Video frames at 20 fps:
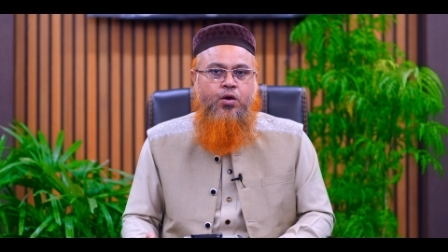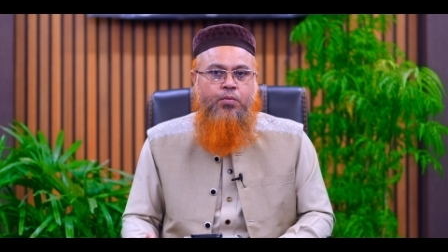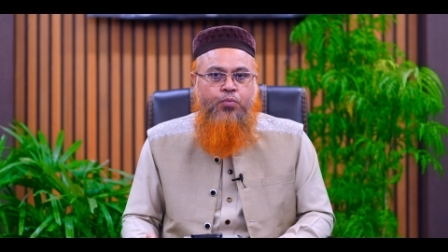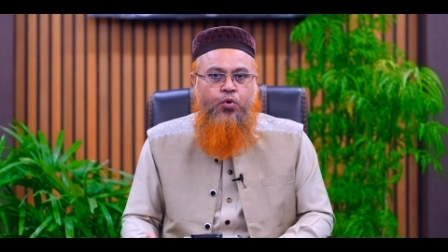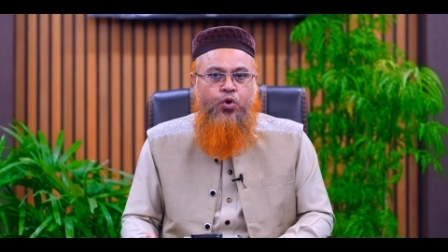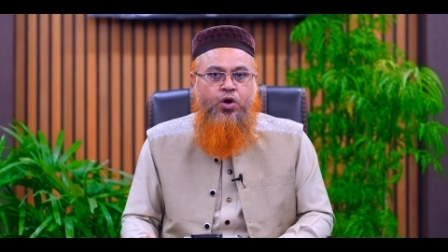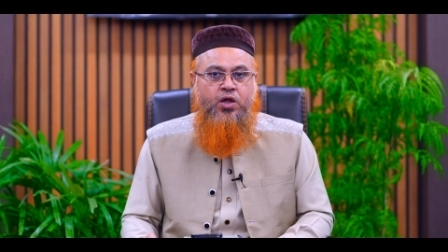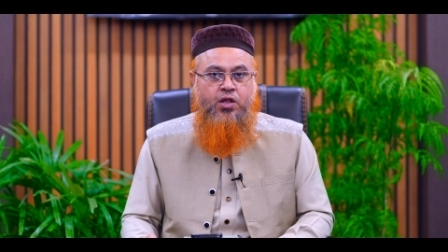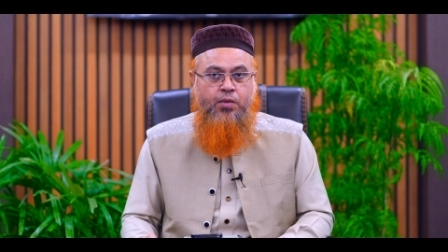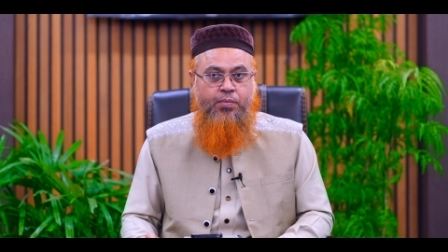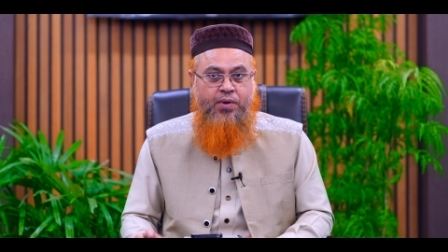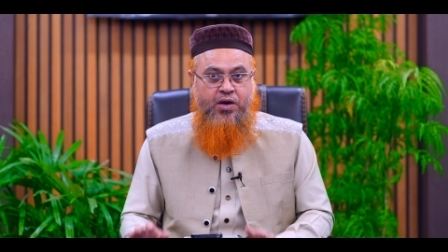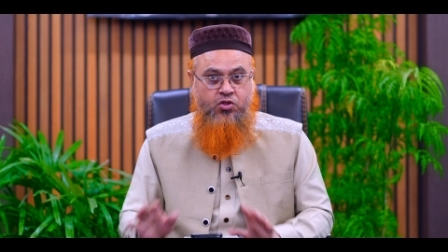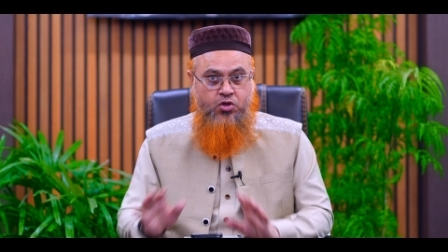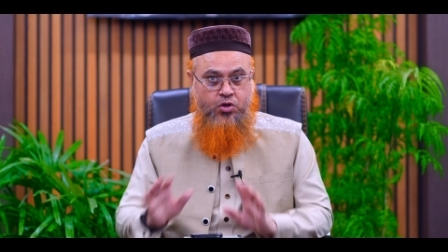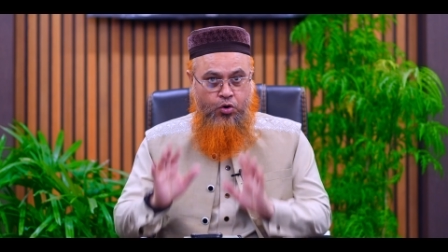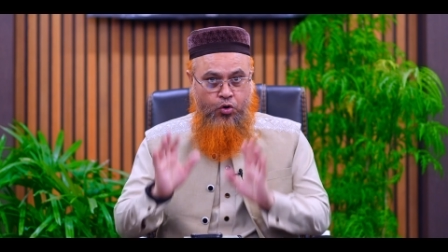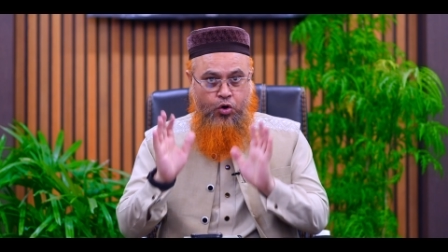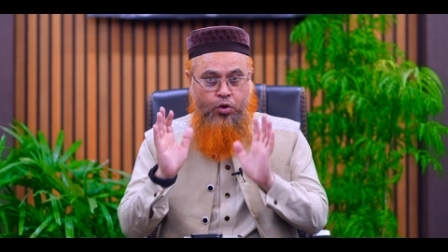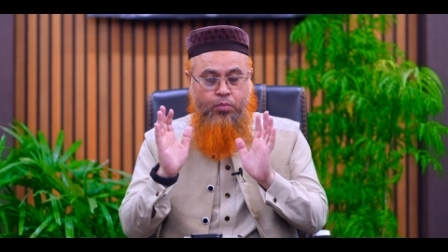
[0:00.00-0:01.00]
পড়ে নিতে পারেন
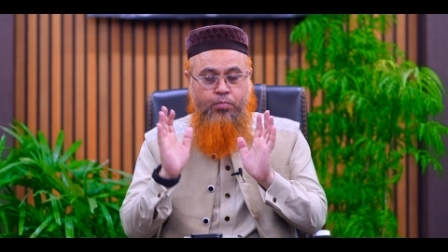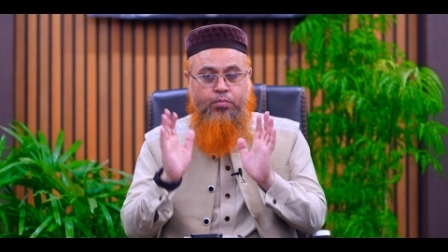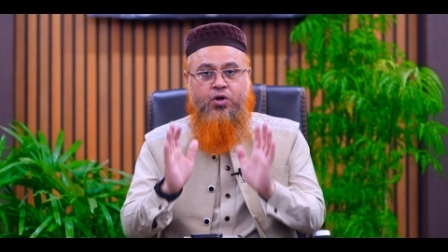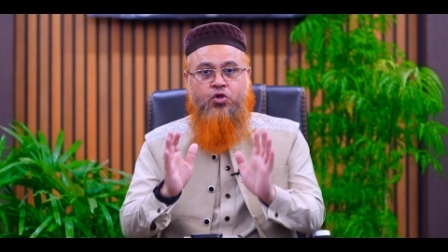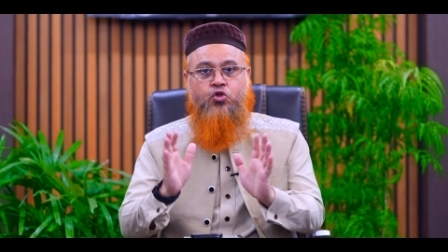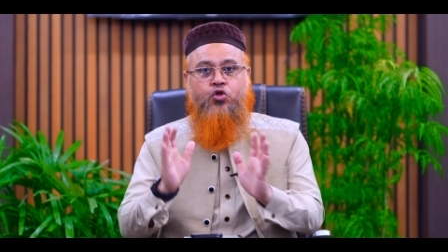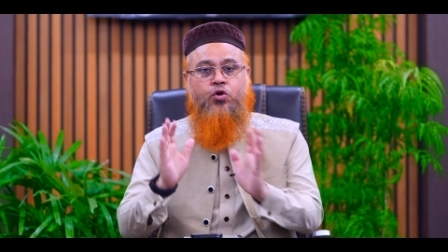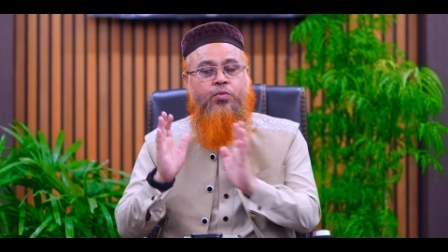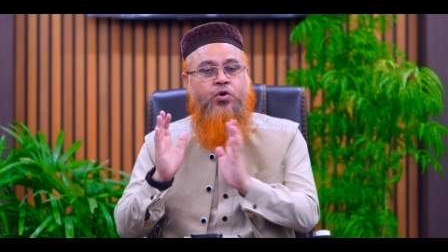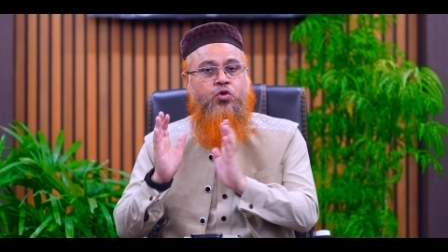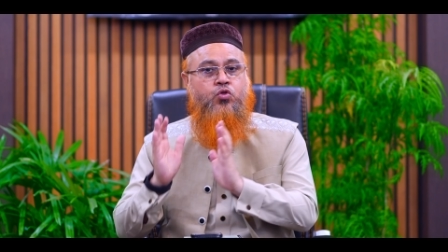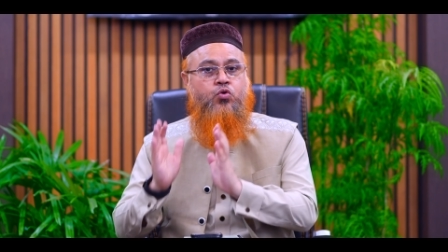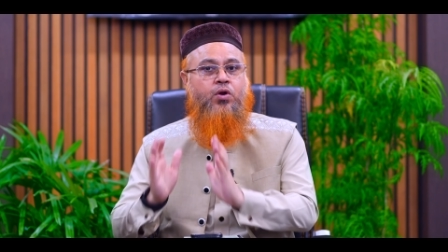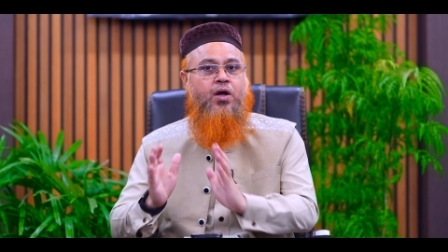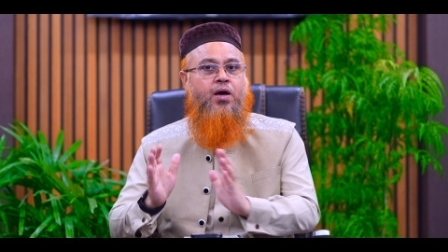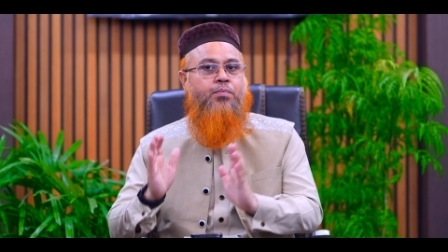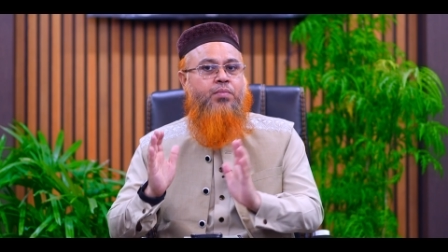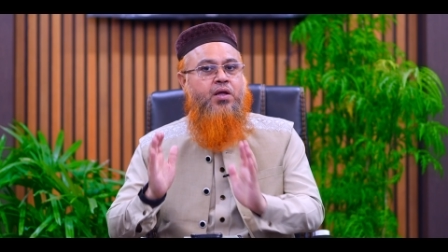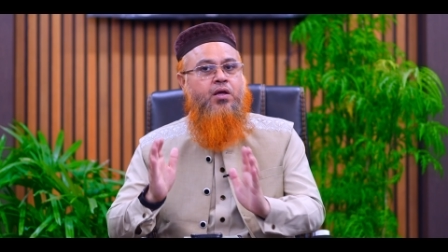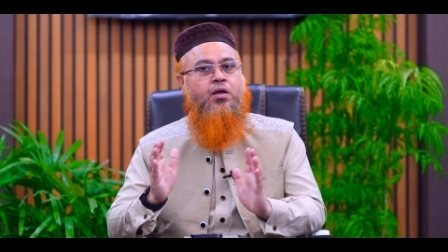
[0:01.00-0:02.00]
যেন লম্বা সময় জুড়ে
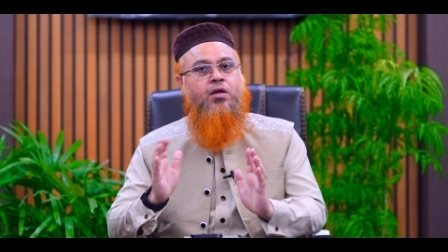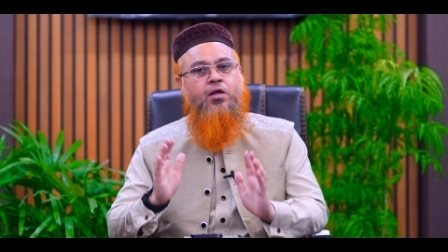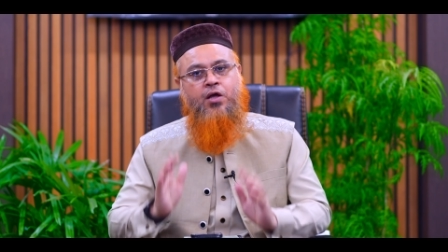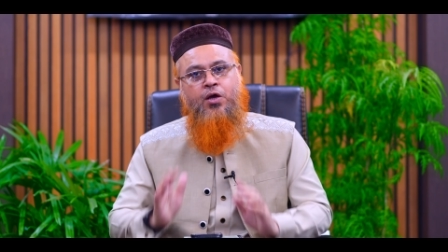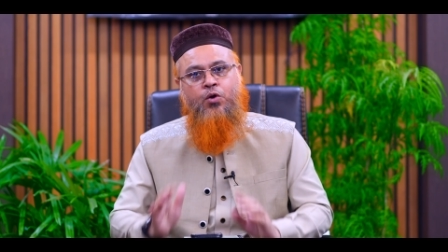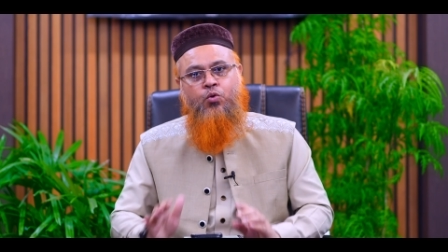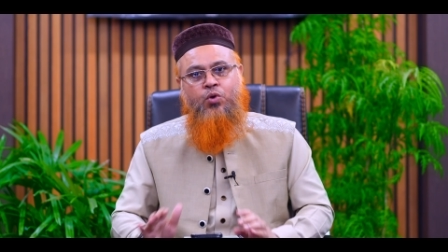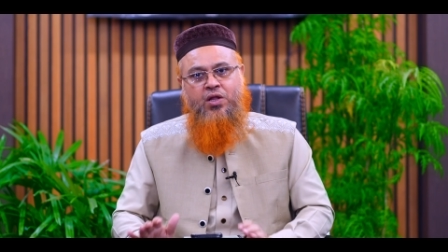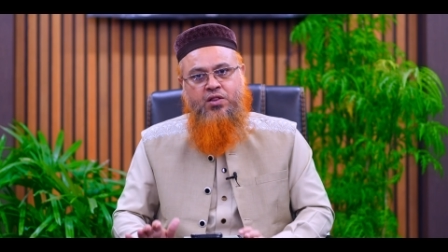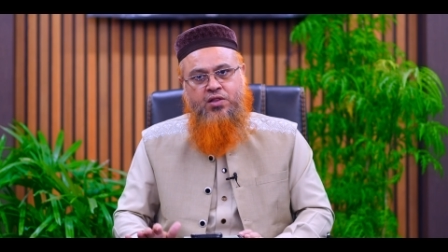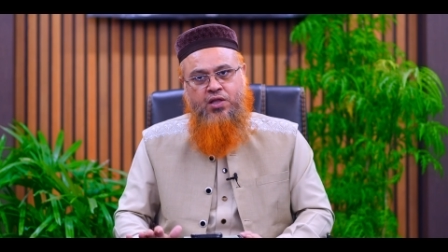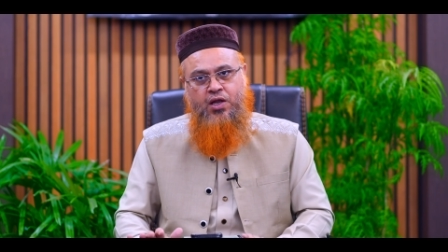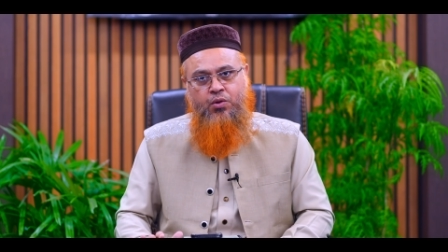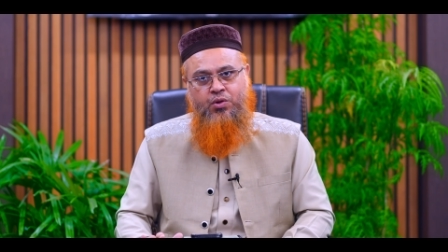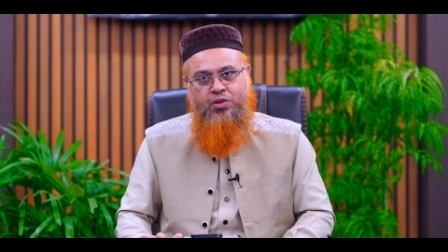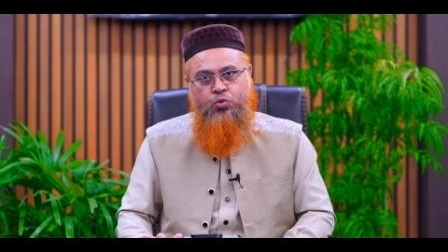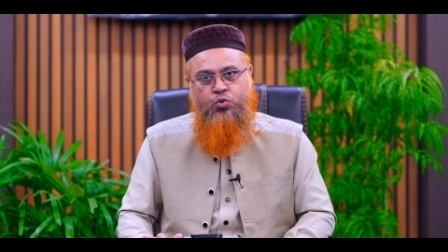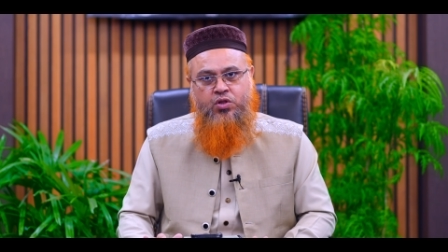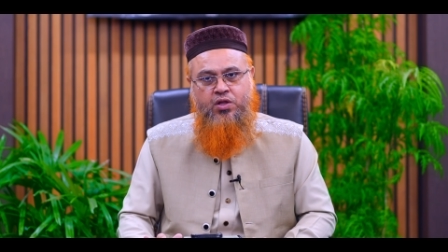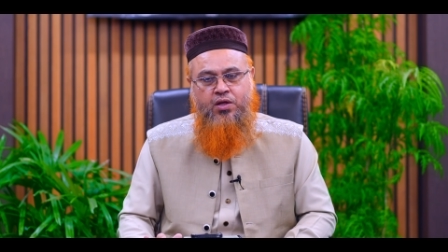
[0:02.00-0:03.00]
আপনি কোরআন
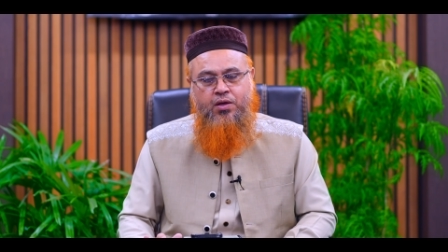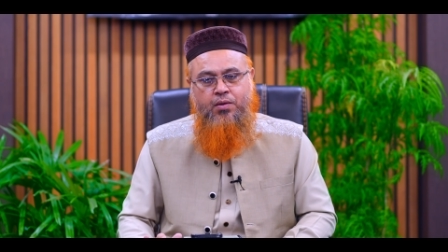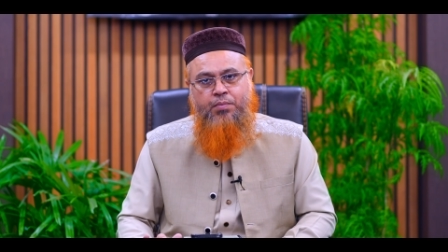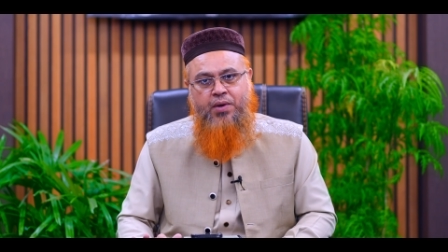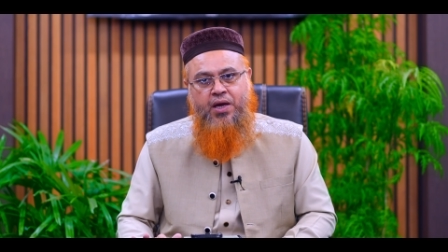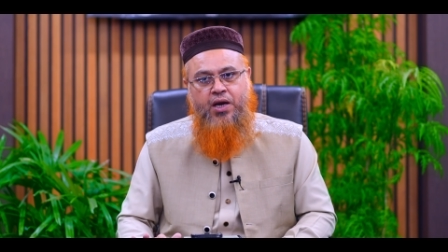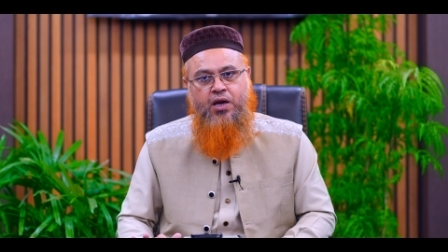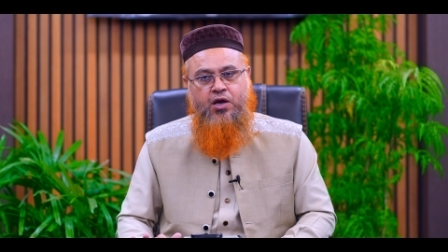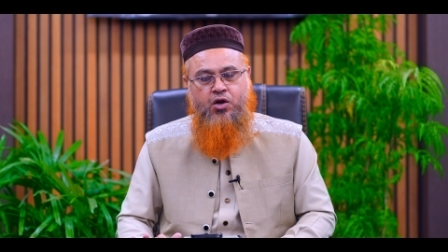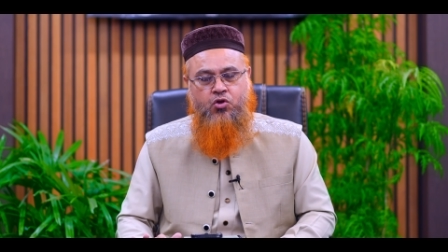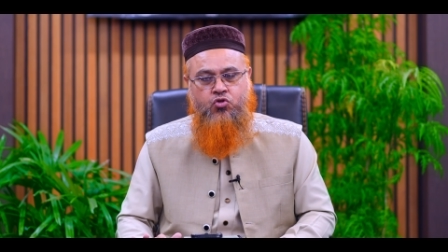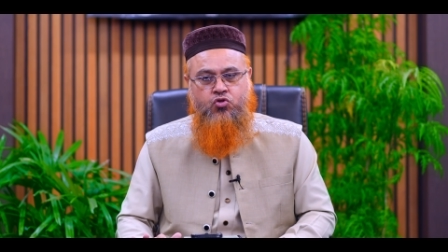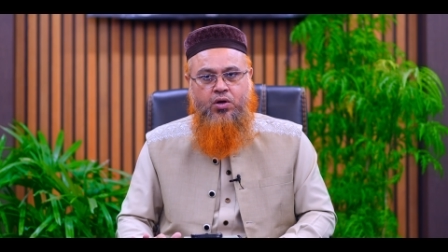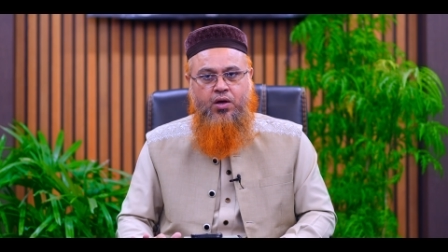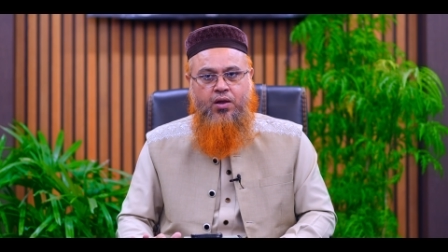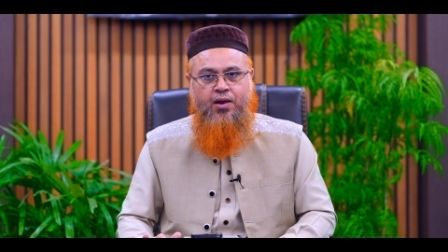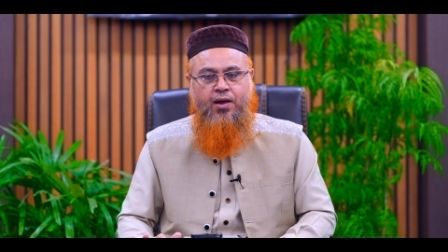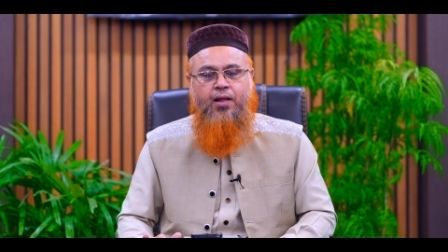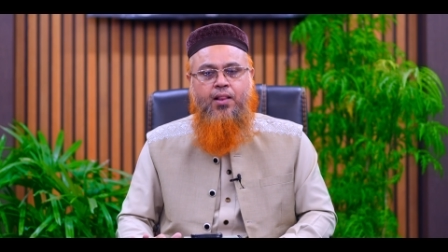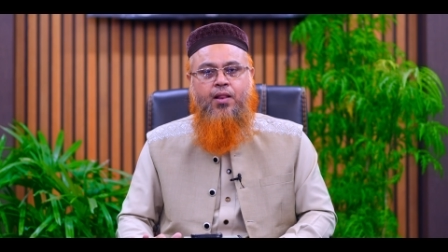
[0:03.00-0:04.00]
তেলাওয়াত করতে পারেন
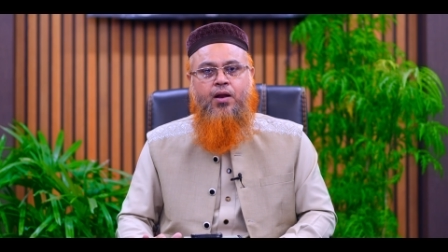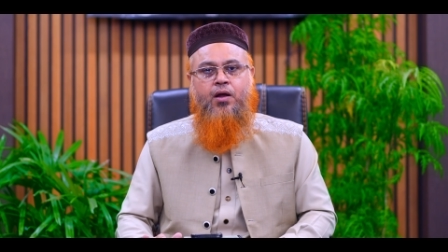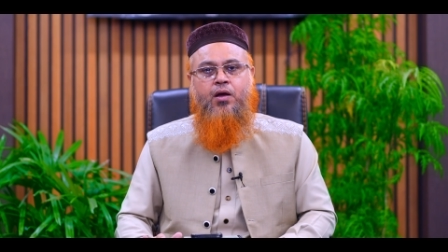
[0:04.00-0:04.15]
ইনশাআল্লাহ